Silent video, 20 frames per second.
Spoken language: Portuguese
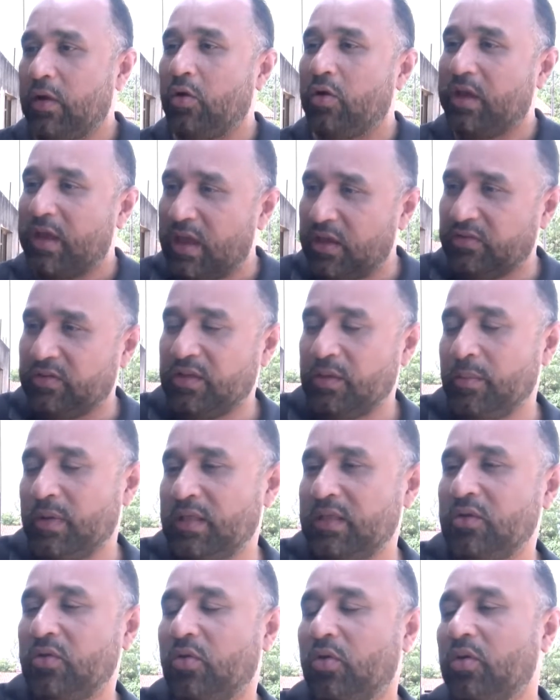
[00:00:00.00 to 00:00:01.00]
a Orquestra da
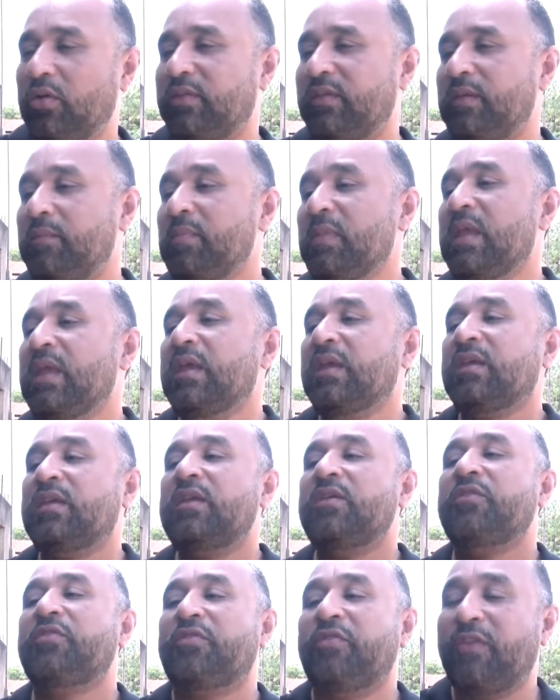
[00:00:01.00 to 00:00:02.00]
Madre Rosa,
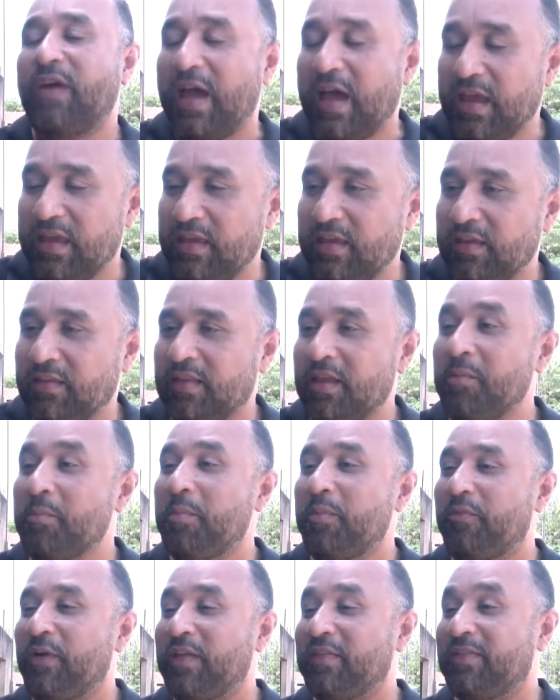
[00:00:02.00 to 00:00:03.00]
que vai
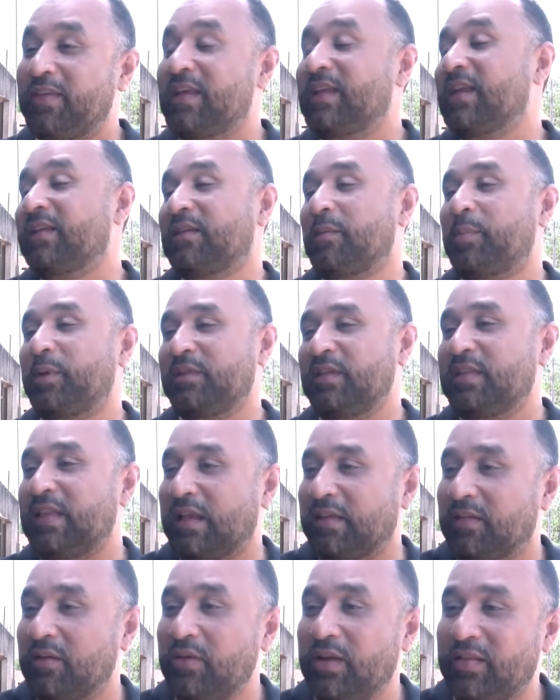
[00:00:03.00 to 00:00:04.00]
fazer essa
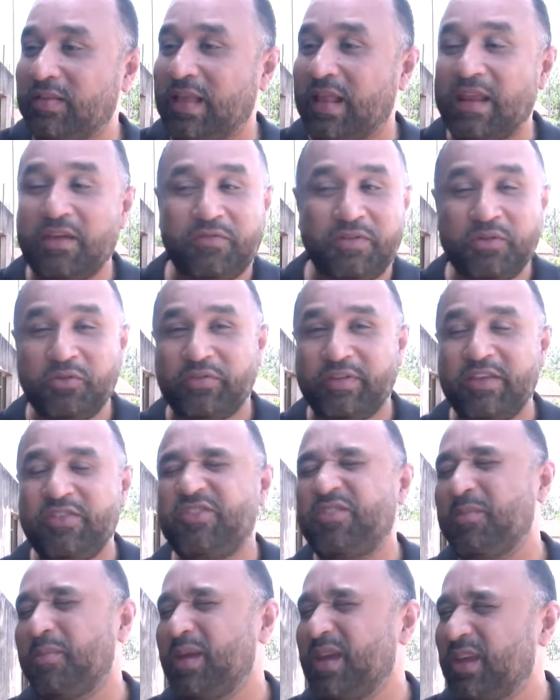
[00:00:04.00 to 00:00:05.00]
apresentação, ele está levando o
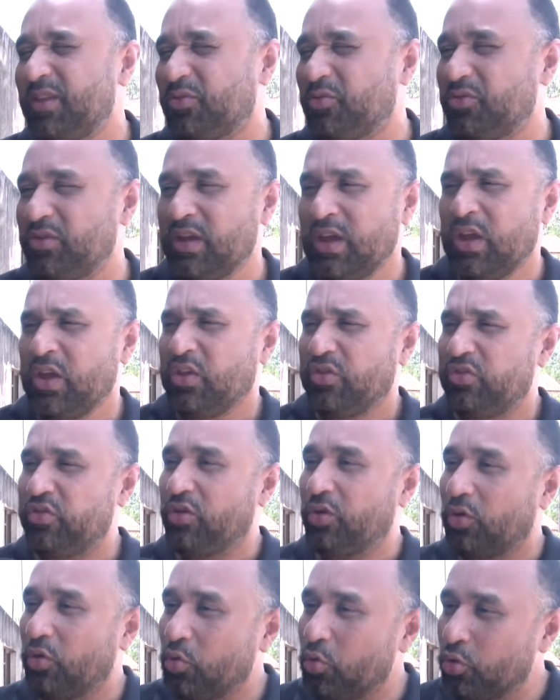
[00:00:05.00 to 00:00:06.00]
sentimento de
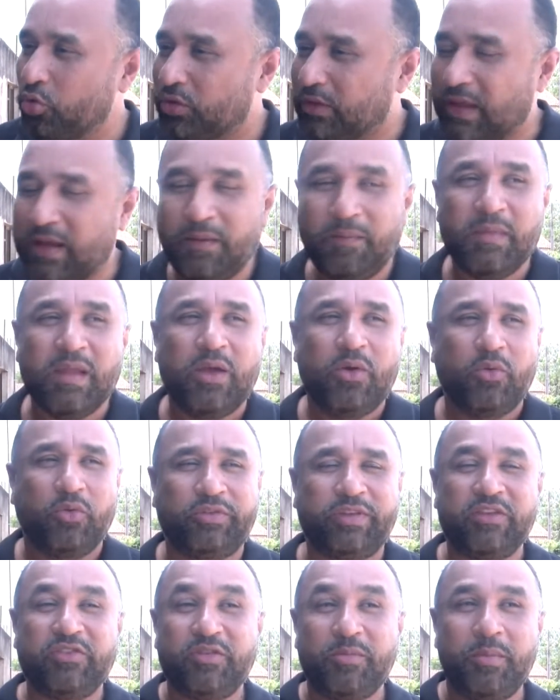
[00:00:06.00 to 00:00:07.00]
luta, o
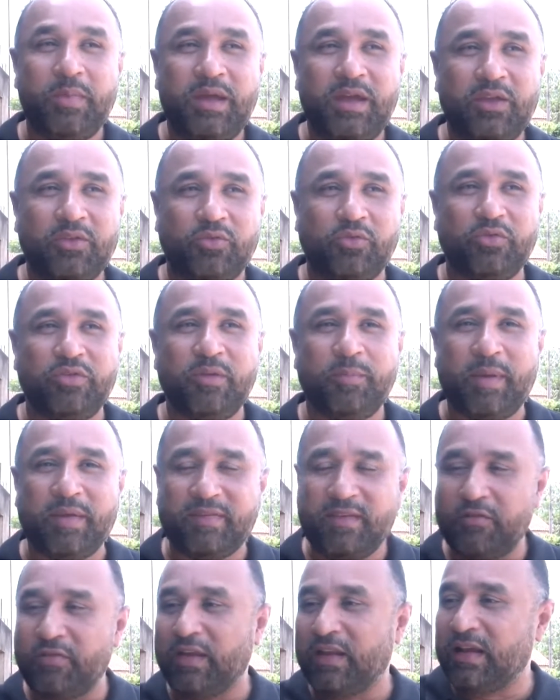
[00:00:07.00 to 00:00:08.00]
sentimento de
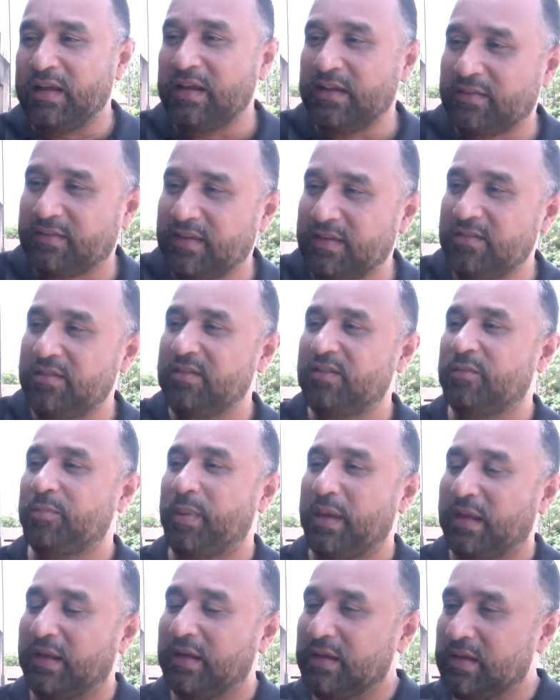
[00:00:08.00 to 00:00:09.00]
perseverança, de
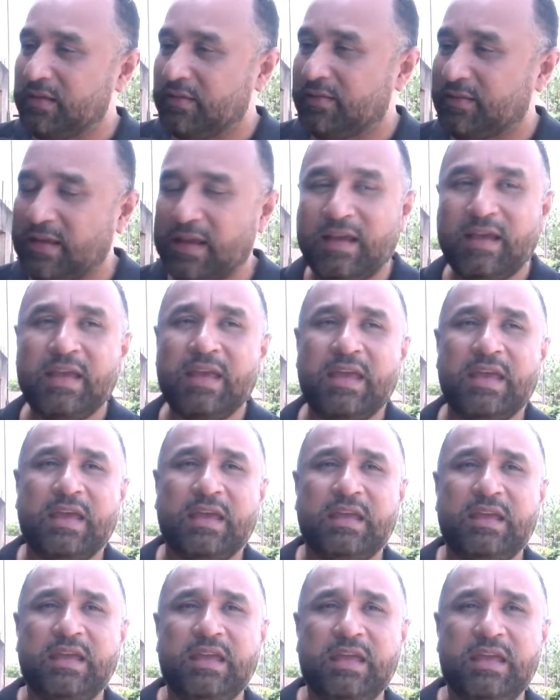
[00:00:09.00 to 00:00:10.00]
esperança
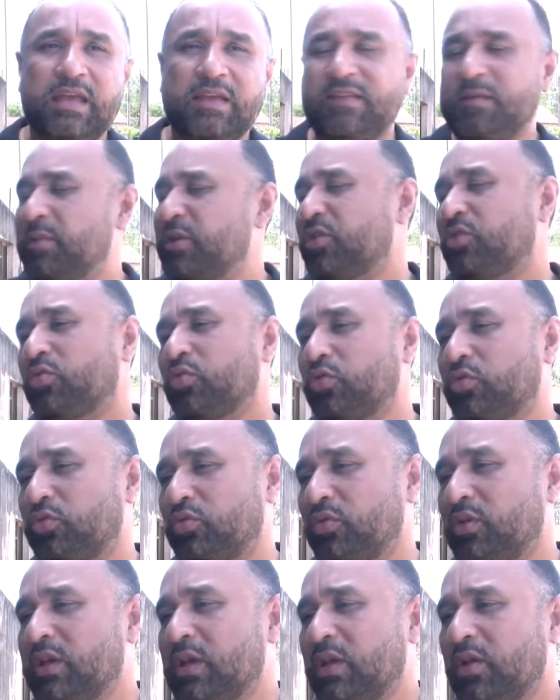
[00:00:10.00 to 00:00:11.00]
e, acima de
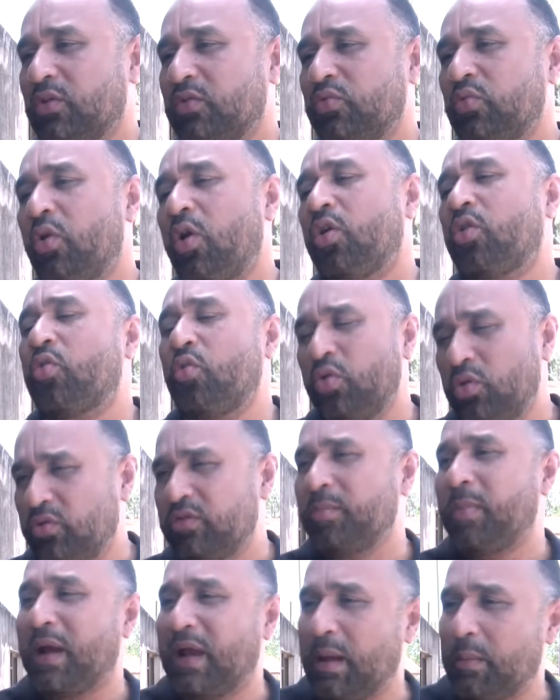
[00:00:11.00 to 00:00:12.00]
tudo, do orgulho
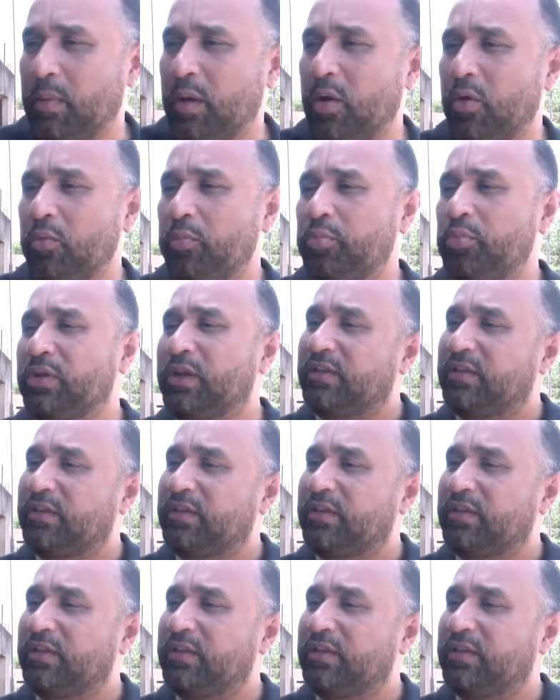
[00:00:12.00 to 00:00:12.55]
de Bacabal por